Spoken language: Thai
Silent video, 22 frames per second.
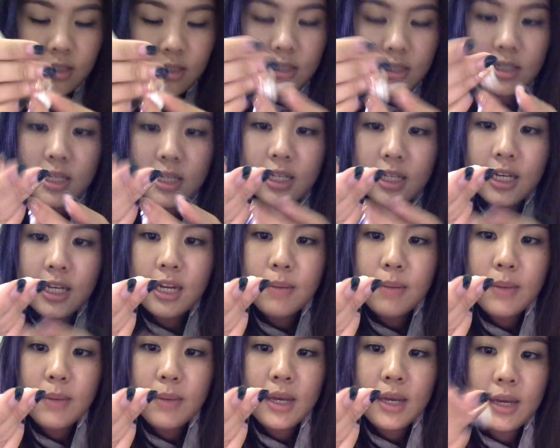สีที่ได้
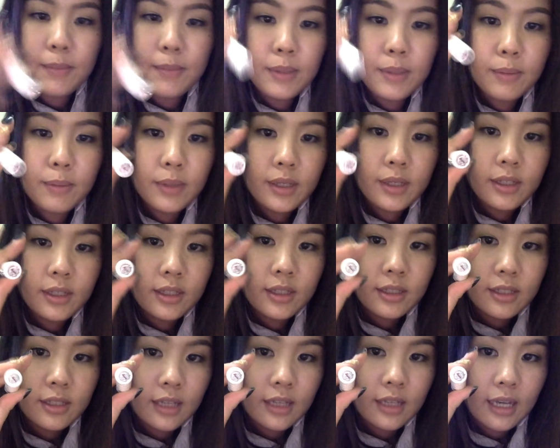มาเป็นเบอร์
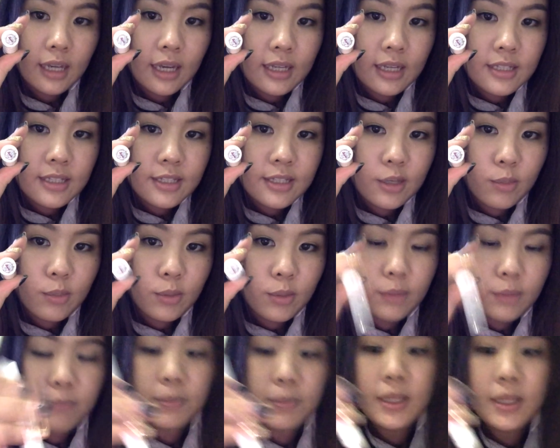1นะคะแซลม
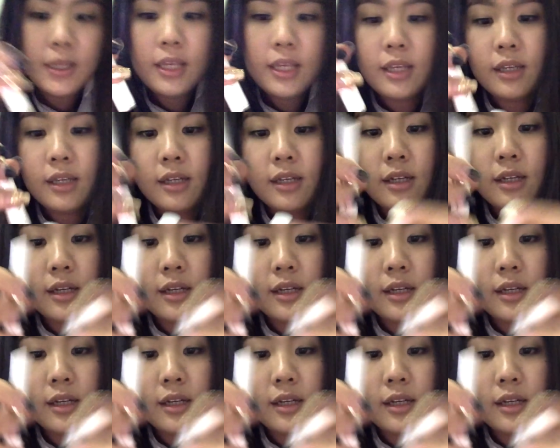อนพิงค์